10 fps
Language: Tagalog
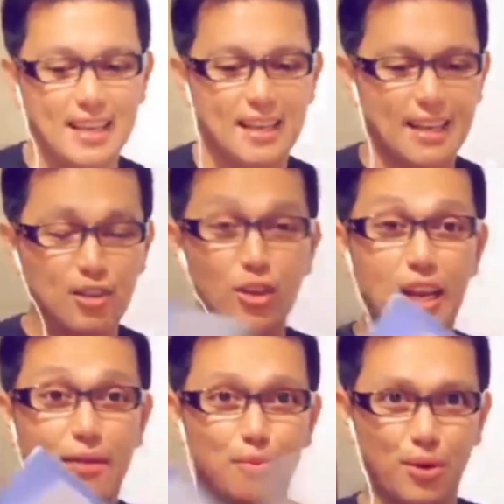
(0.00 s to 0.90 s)
Ganun
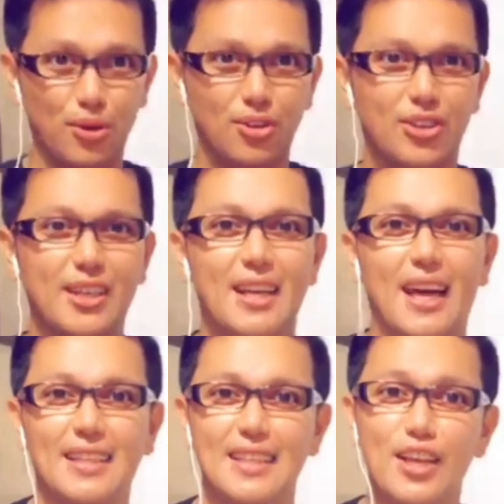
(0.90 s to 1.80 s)
lang po.
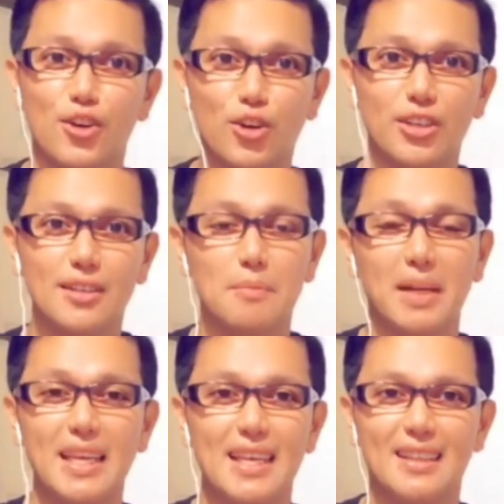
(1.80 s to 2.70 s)
At ngayon,
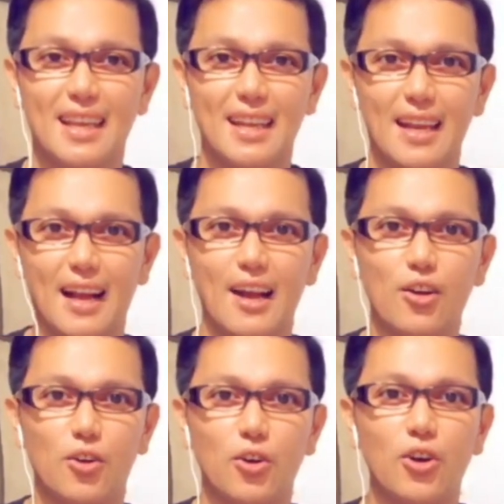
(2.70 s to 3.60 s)
gihintay na lang
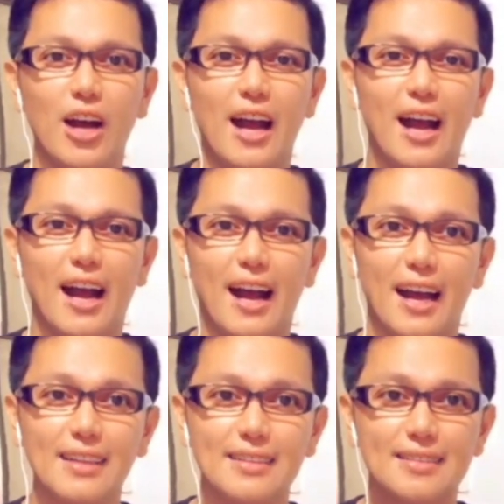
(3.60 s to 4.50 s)
ako
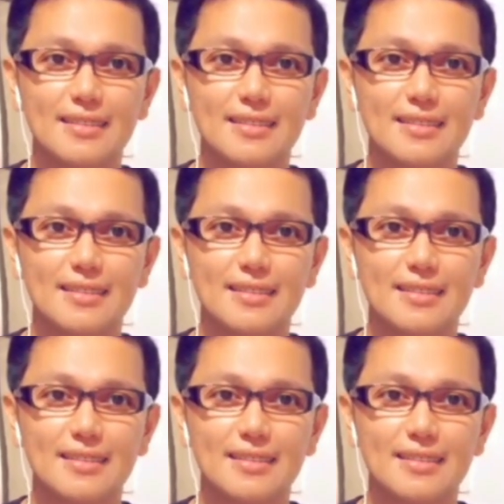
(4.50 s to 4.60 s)
at